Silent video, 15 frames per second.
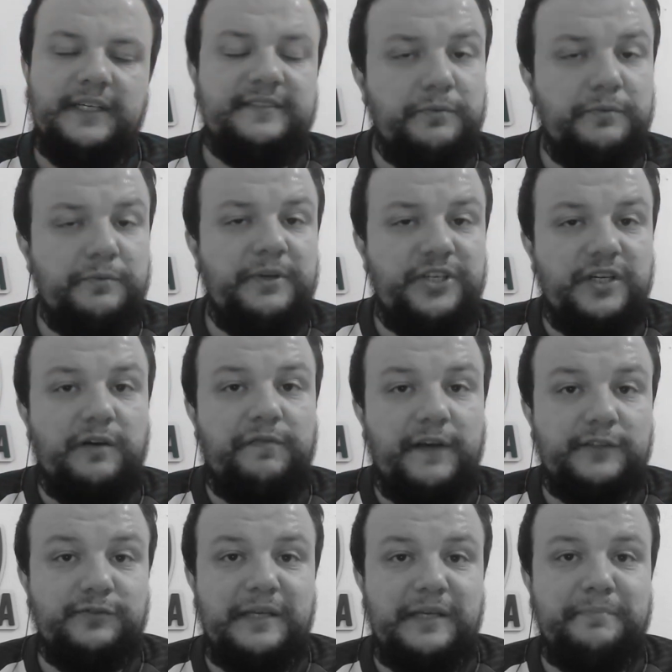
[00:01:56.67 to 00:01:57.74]
Recentemente não,
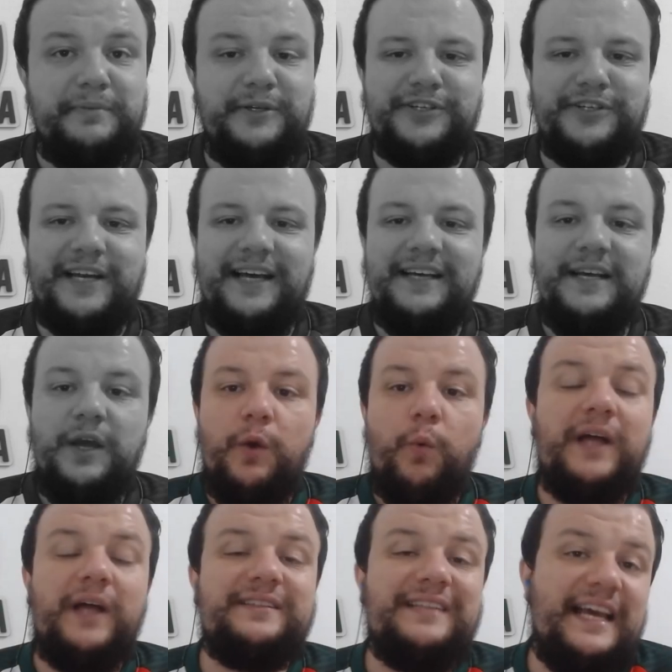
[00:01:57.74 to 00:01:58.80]
faz um tempinho já.
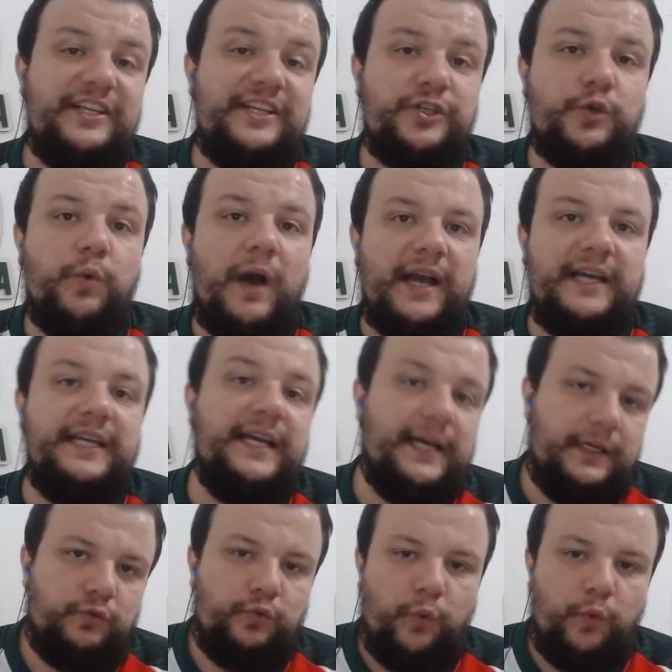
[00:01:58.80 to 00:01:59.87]
O Atlético
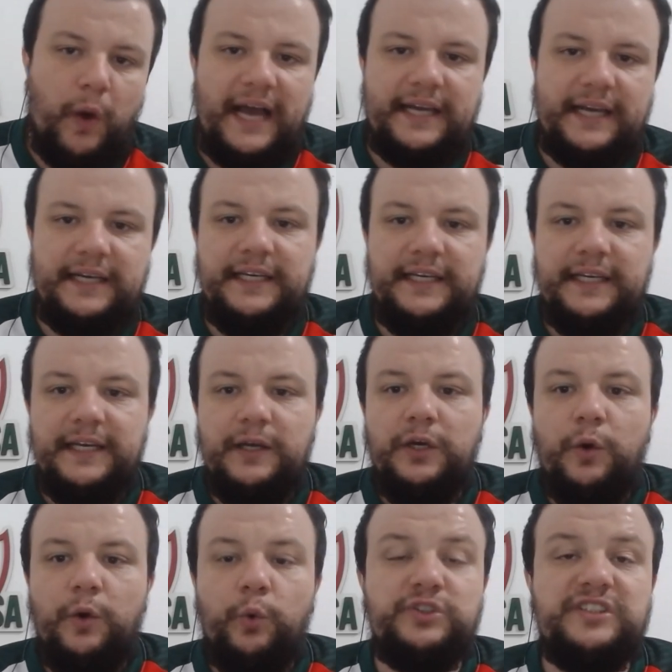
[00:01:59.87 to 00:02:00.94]
Acreano do Acre,
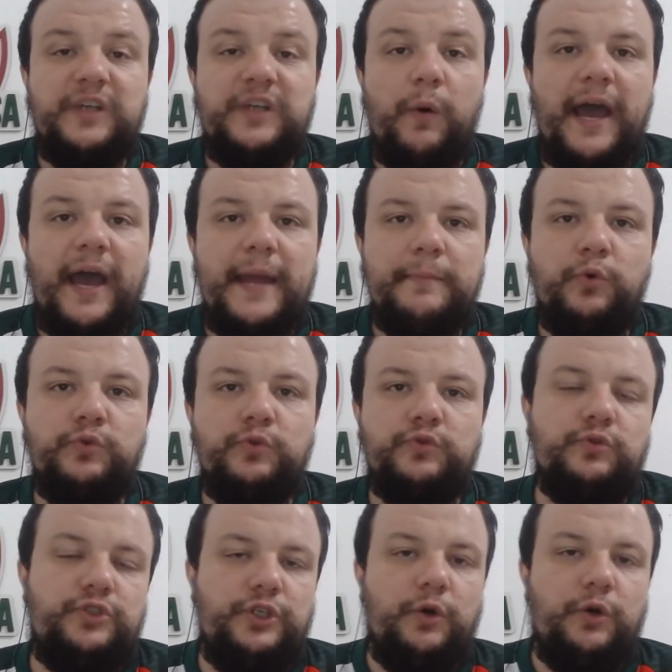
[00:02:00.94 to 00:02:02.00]
o São
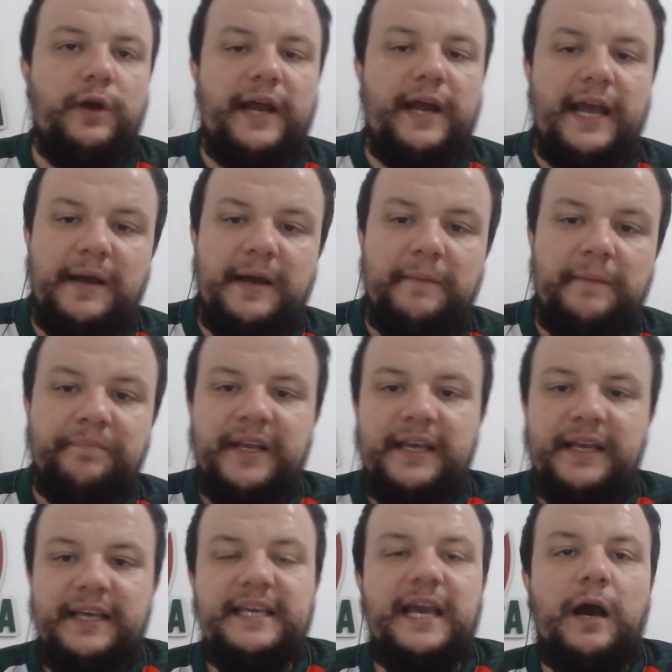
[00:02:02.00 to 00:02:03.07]
Raimundo de Roraima
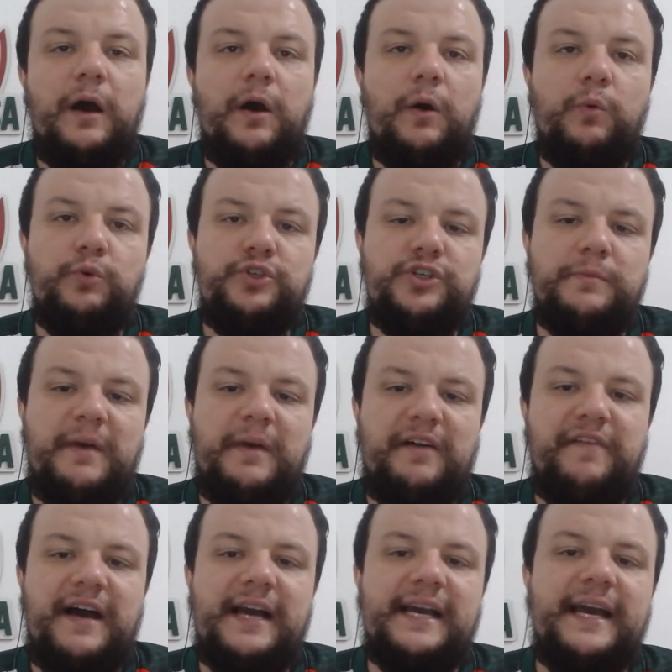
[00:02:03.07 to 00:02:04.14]
e a última
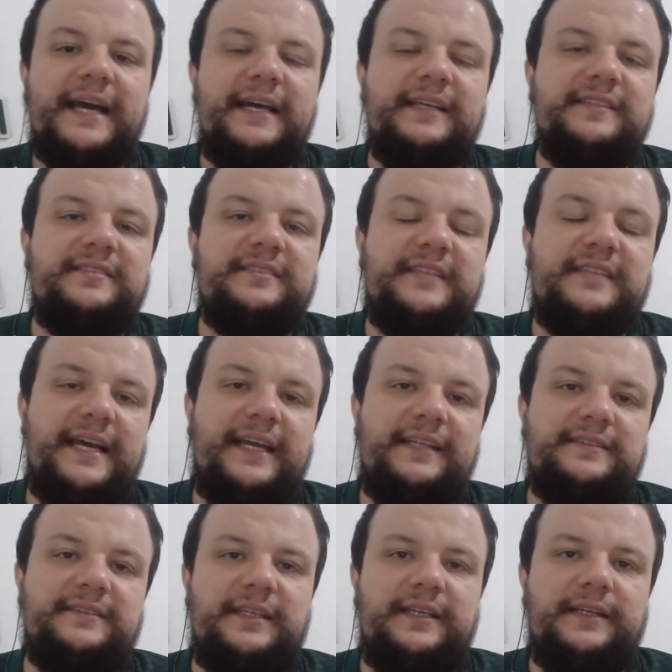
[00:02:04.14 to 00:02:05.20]
vaga está
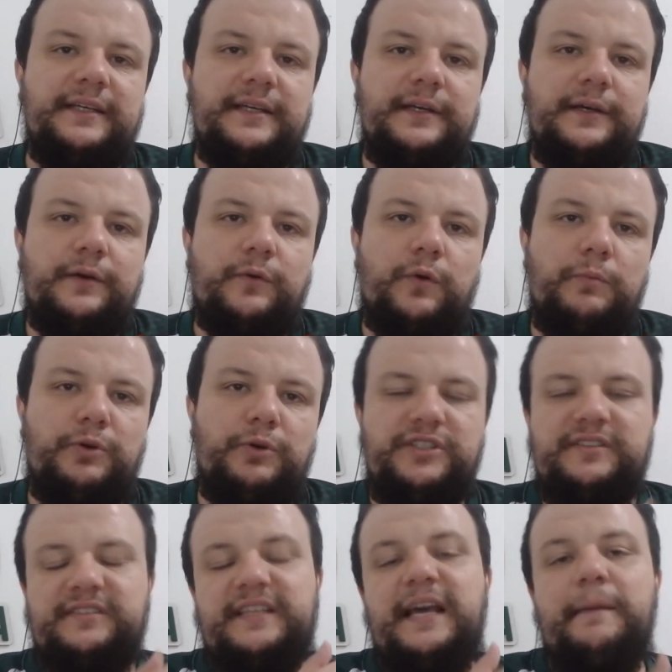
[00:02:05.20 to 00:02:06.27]
entre, como eu
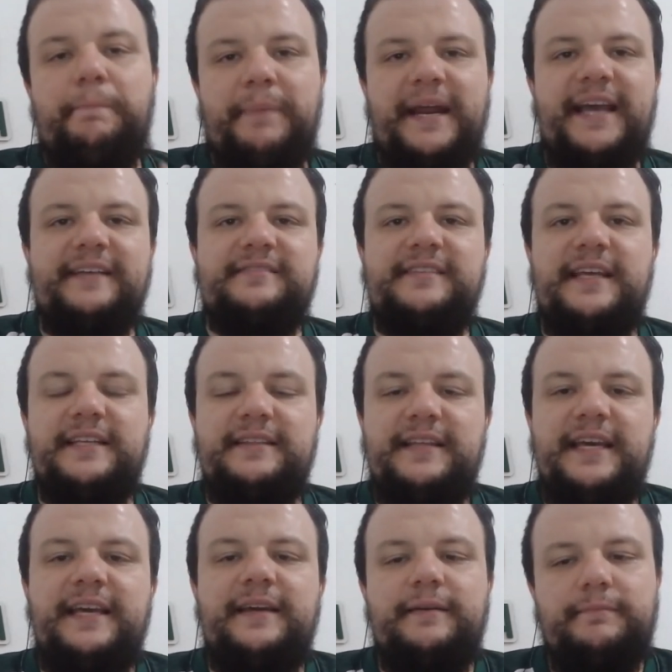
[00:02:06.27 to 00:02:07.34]
disse, tem a pré-série
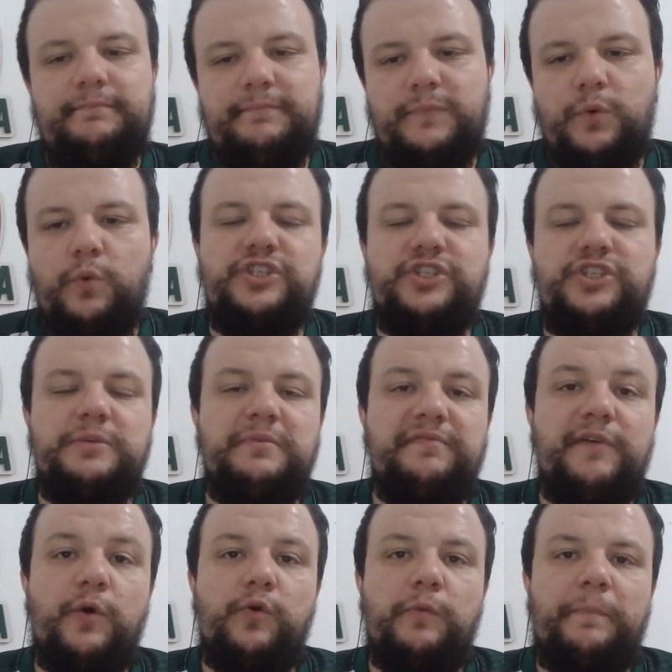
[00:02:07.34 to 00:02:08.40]
D, um time
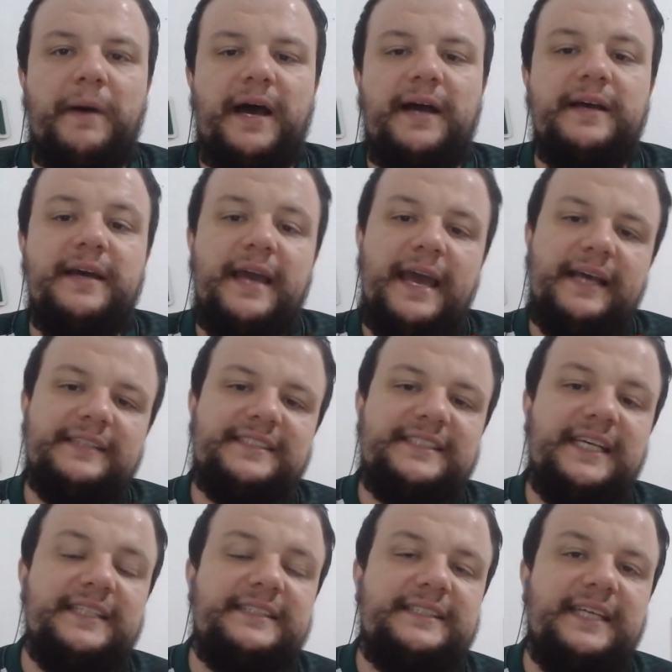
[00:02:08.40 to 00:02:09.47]
vai ocupar
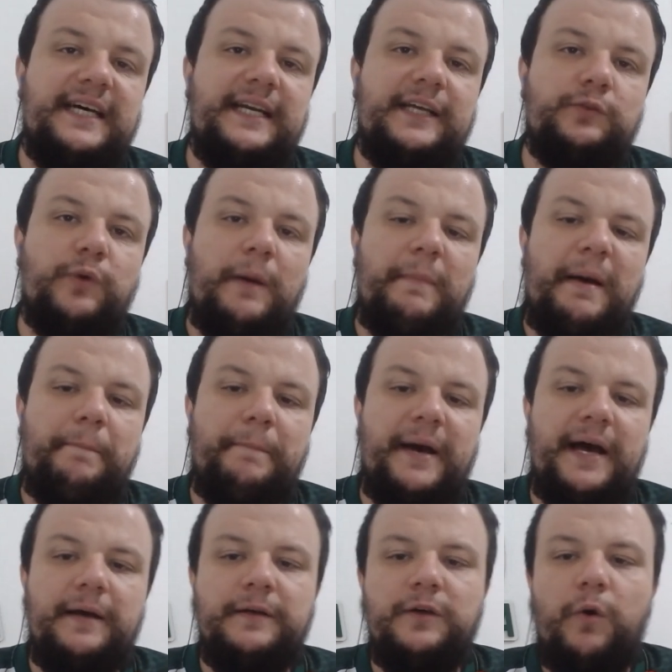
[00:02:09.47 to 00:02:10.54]
Santana do
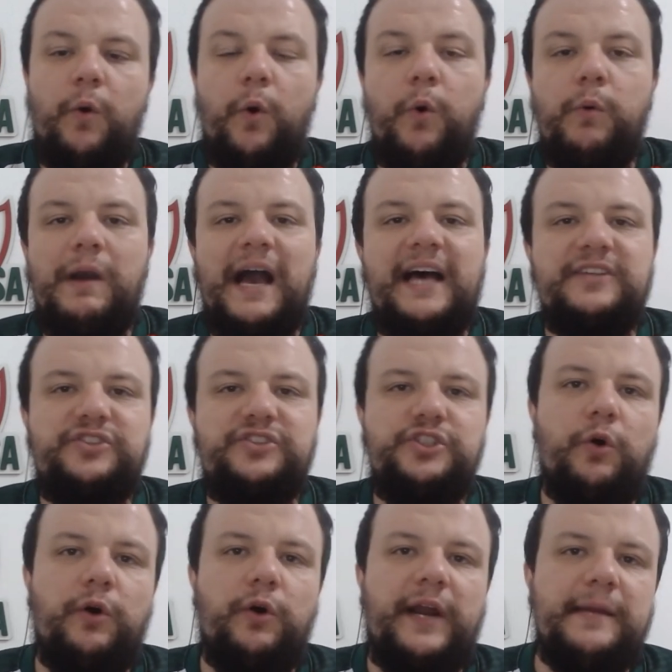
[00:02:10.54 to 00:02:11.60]
Amapá ou Gás de
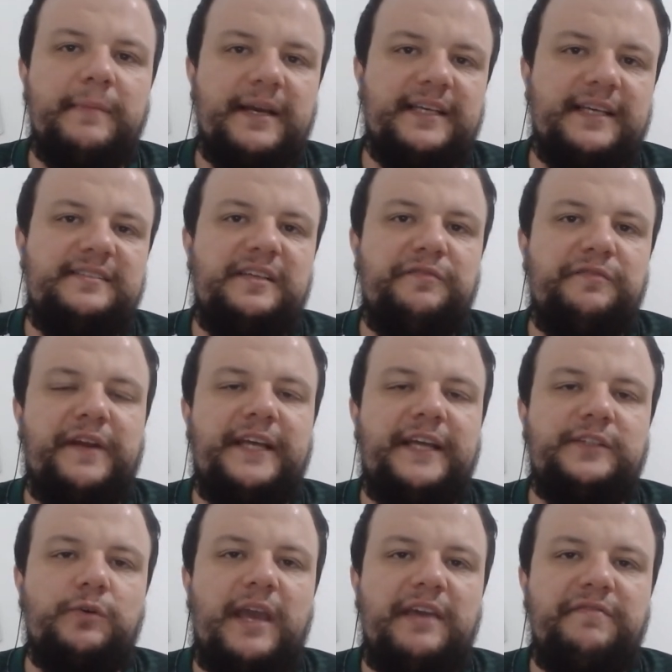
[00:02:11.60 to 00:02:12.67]
Roraima que se
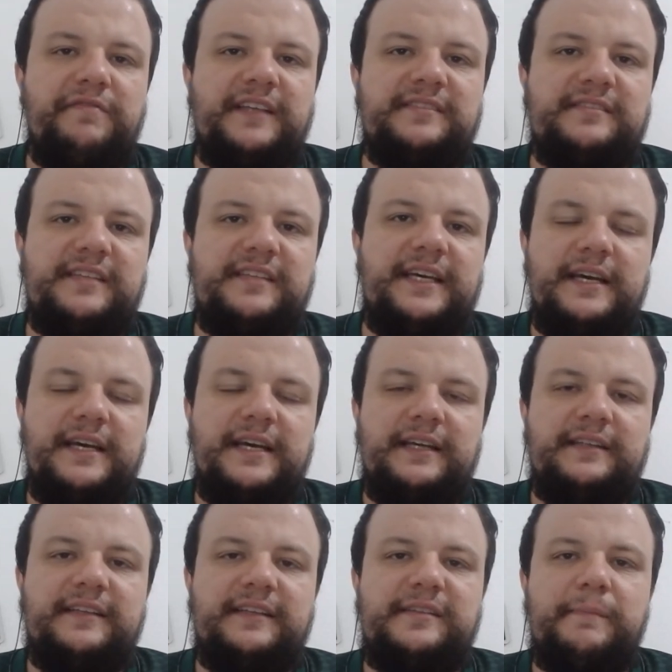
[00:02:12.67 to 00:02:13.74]
enfrentam. Quem vencer
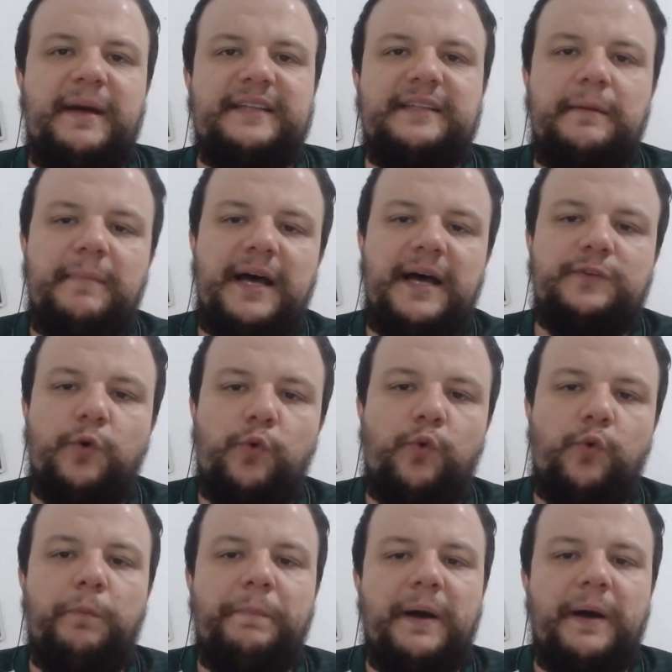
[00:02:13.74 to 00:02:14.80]
nesse mata-mata
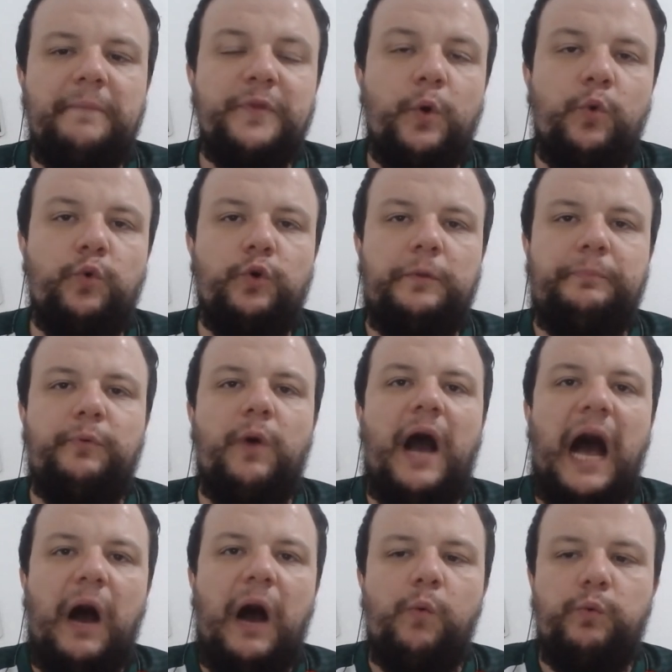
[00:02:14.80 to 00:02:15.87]
ocupa o grupo
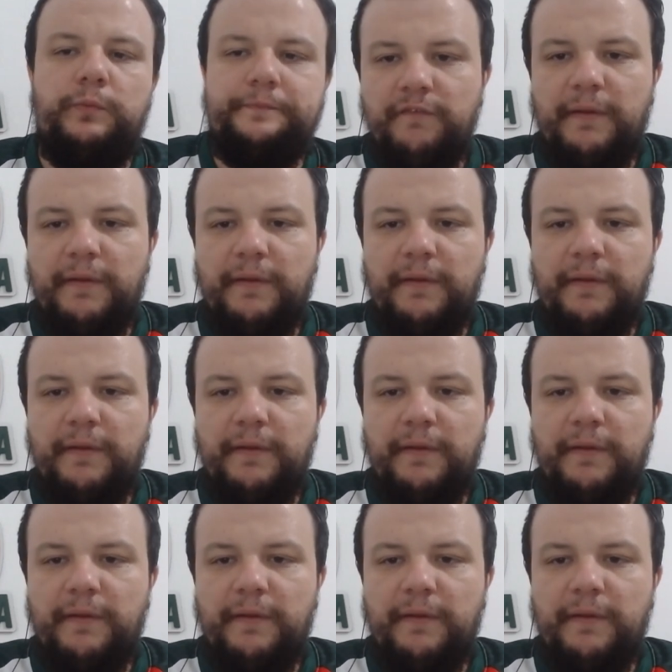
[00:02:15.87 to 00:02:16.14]
A1.